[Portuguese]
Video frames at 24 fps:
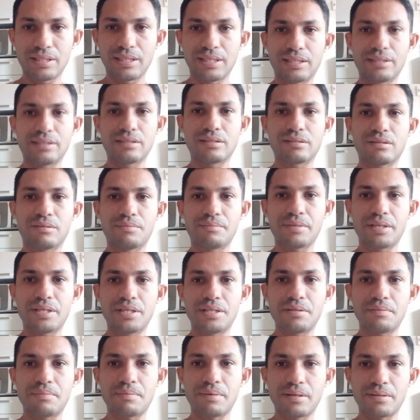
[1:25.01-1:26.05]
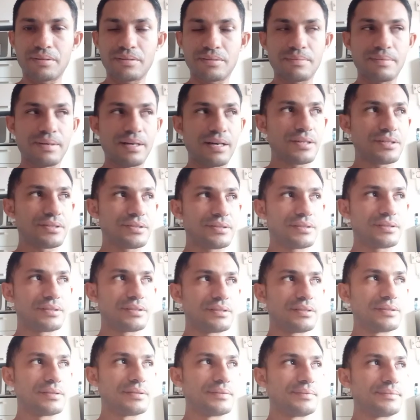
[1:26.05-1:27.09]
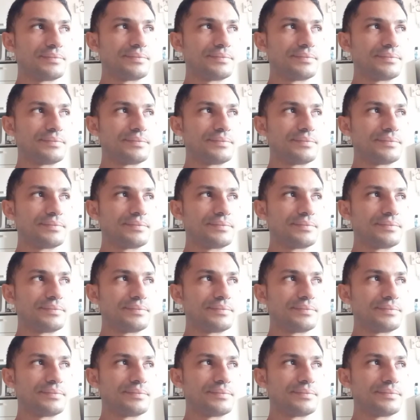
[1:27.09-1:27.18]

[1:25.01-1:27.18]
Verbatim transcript: dada somente para os machos.